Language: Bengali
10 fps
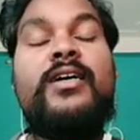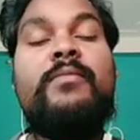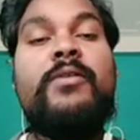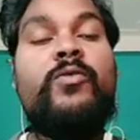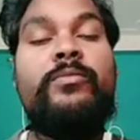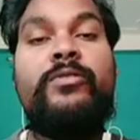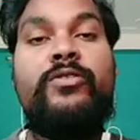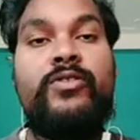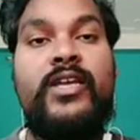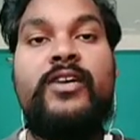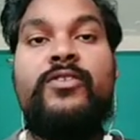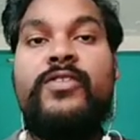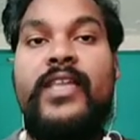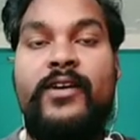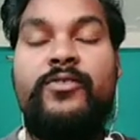আমার ওই ভিডিওটা এখনও
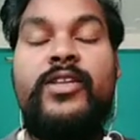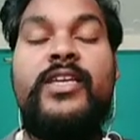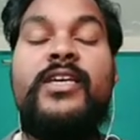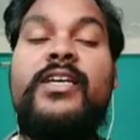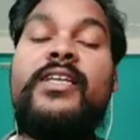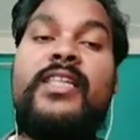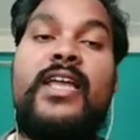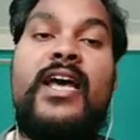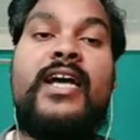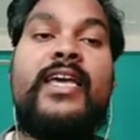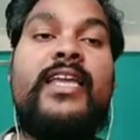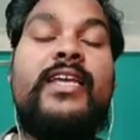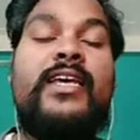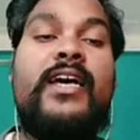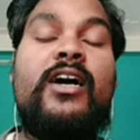দেখনি তারা আগের
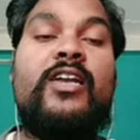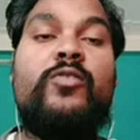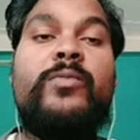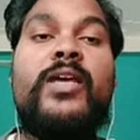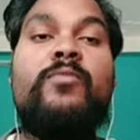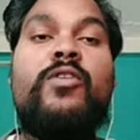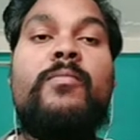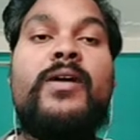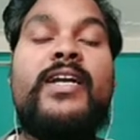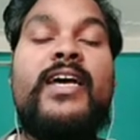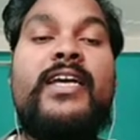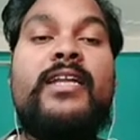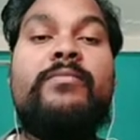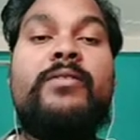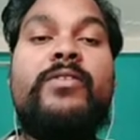অ্যালুমিনিয়াম কপার
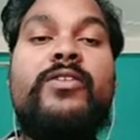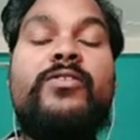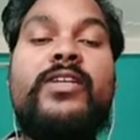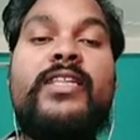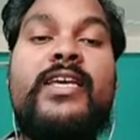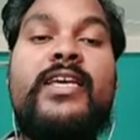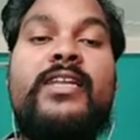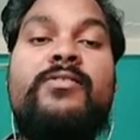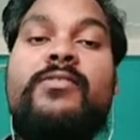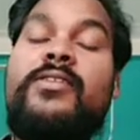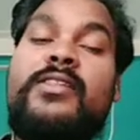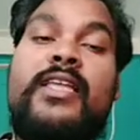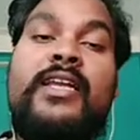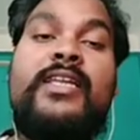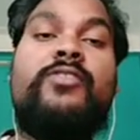ডায়াগ্রামের ভিডিওটা দেখে নাও
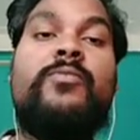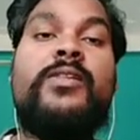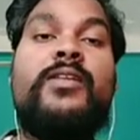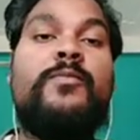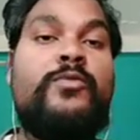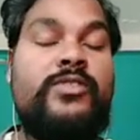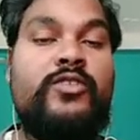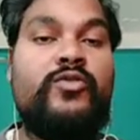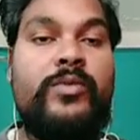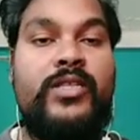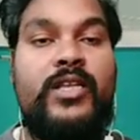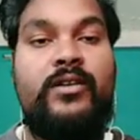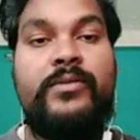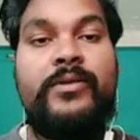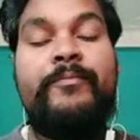তাহলে তোমাদের বুঝতে সুবিধা
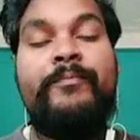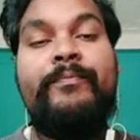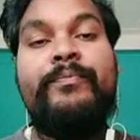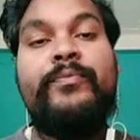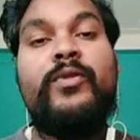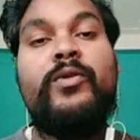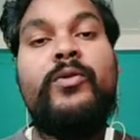হবে তো